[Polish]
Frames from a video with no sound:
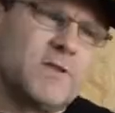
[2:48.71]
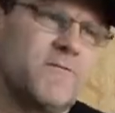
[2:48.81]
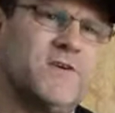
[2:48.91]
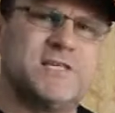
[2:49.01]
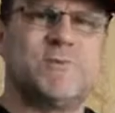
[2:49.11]

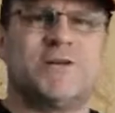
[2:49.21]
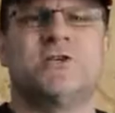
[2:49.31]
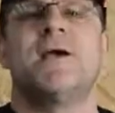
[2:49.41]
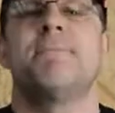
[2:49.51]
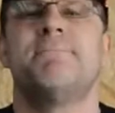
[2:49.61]

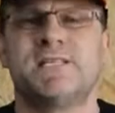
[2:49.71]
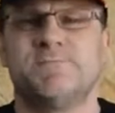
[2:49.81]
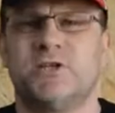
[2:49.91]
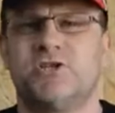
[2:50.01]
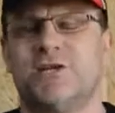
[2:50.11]
wysłać
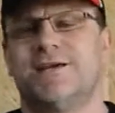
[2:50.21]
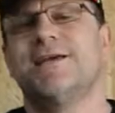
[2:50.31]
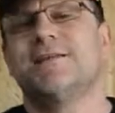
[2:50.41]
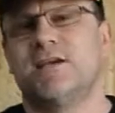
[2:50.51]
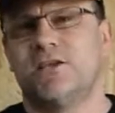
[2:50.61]
bezpiecznie
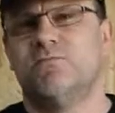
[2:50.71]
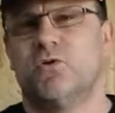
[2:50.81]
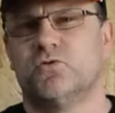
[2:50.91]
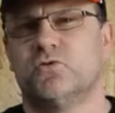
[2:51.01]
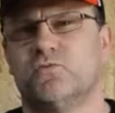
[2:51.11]
taki
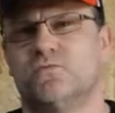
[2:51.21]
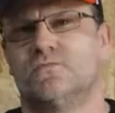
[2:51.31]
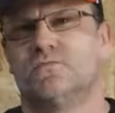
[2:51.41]
moduł.